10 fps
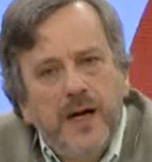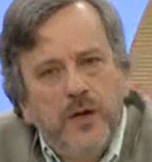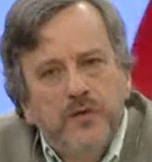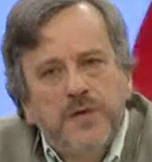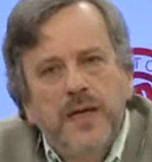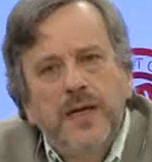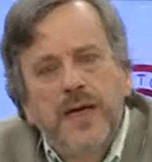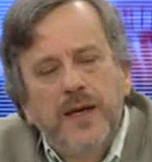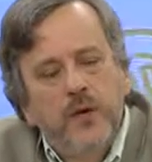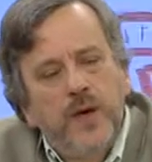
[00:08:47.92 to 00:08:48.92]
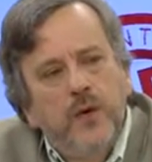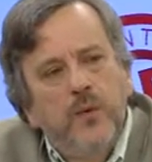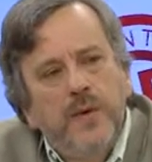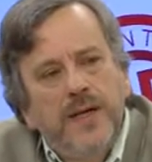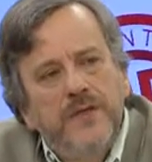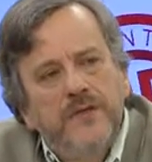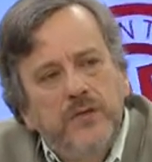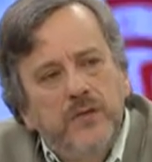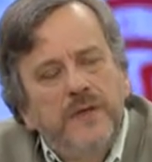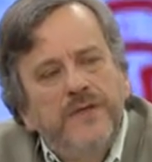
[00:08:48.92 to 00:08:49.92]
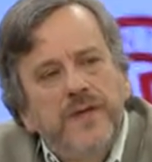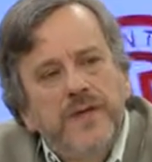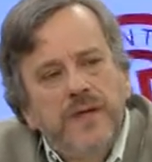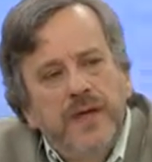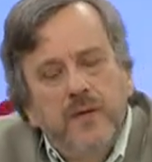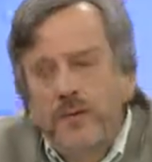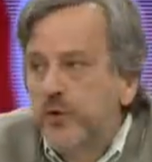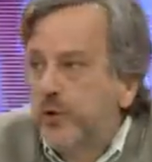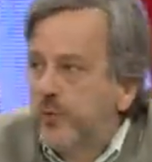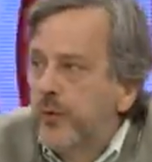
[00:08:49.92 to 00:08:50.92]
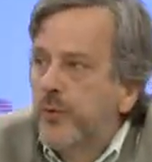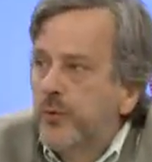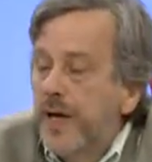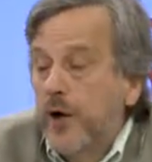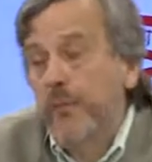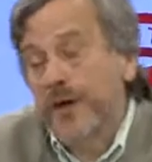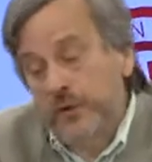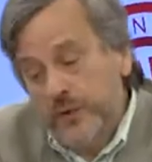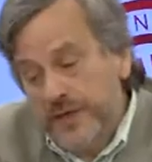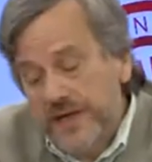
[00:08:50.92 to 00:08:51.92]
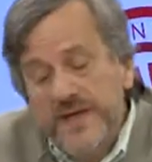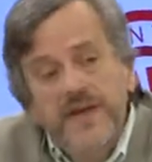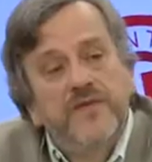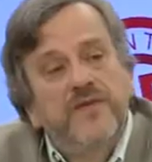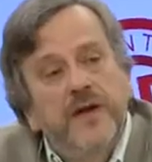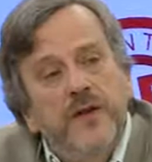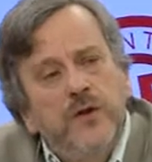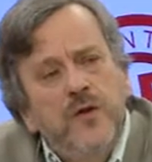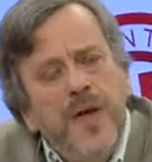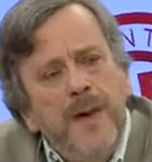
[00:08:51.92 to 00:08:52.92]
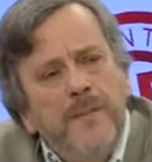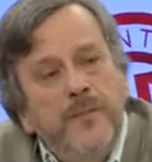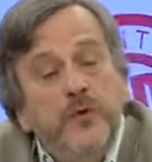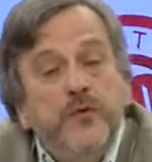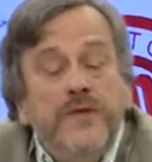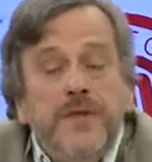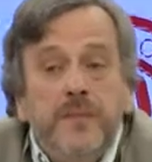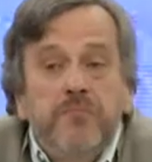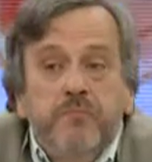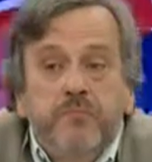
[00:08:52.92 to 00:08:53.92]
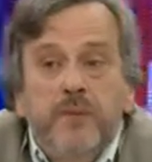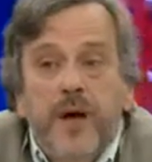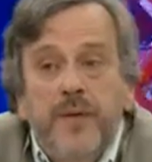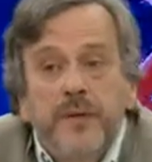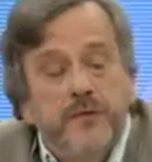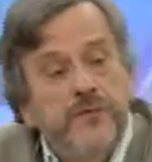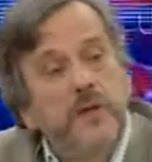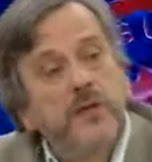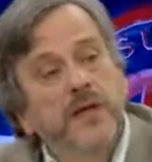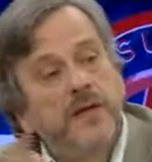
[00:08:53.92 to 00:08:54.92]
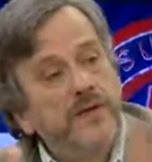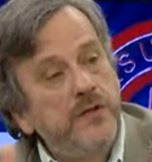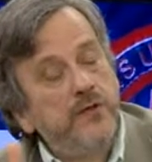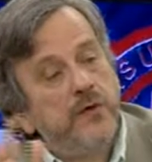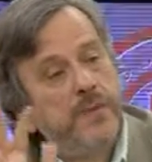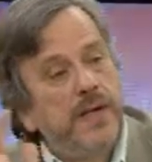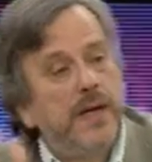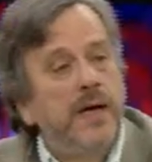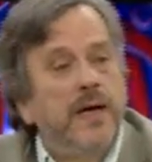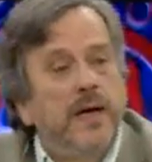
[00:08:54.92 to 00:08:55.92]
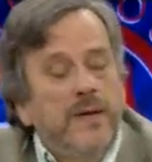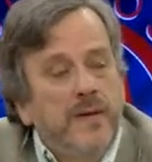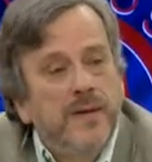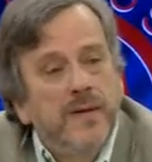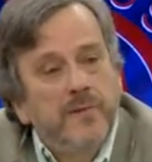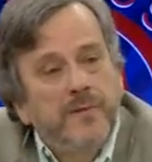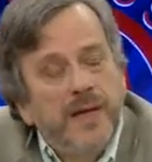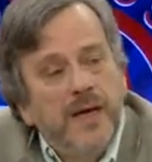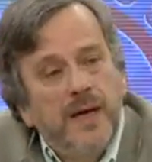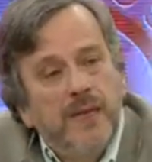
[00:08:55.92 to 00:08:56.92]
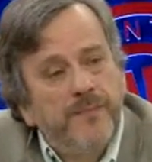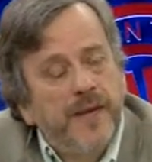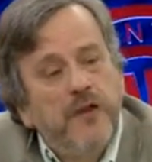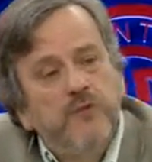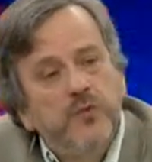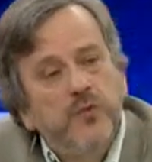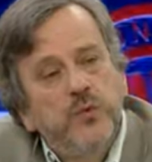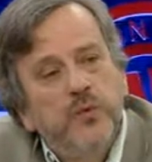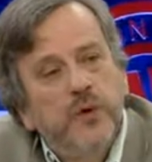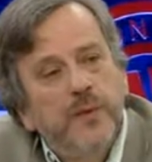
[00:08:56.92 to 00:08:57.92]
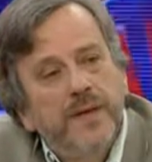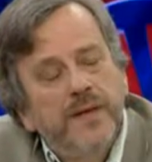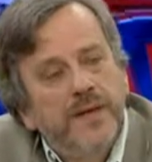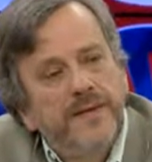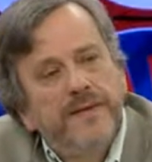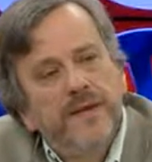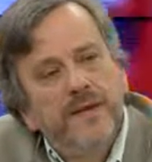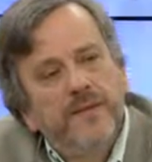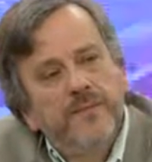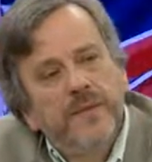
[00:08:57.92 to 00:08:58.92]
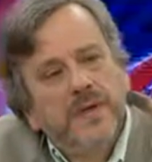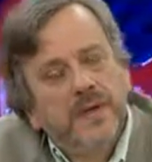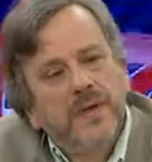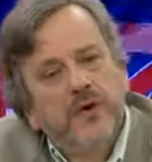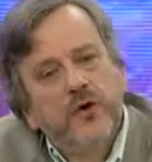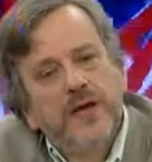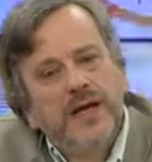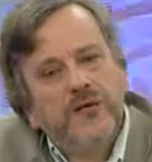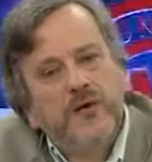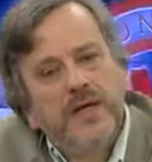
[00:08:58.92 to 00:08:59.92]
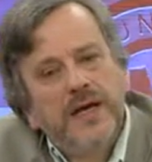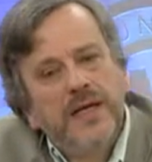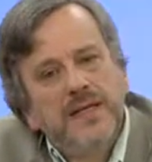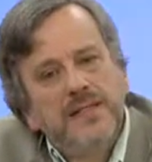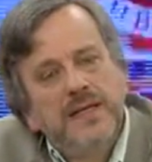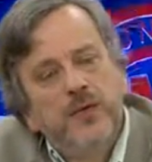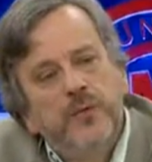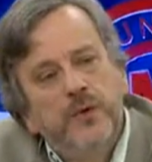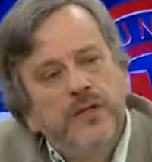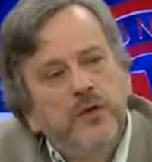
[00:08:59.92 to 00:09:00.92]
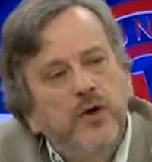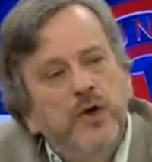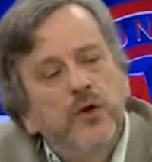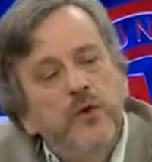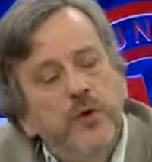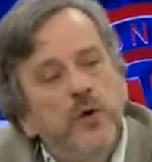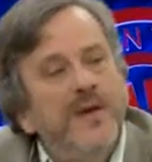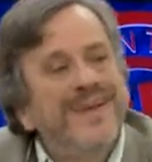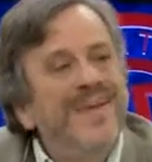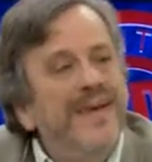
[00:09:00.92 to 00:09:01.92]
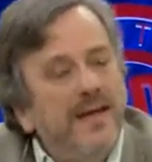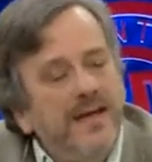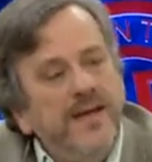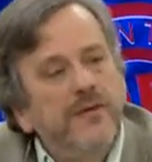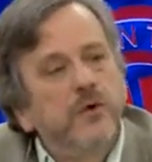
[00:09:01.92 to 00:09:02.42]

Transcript: los salarios, las jubilaciones el aumento de tarifas, aumento de tarifas, ¿no? Entonces sí, a ver, eso sería un ejercicio para, para, para el futuro ver este eh, correlacionar el ciclo político y económico y ver qué,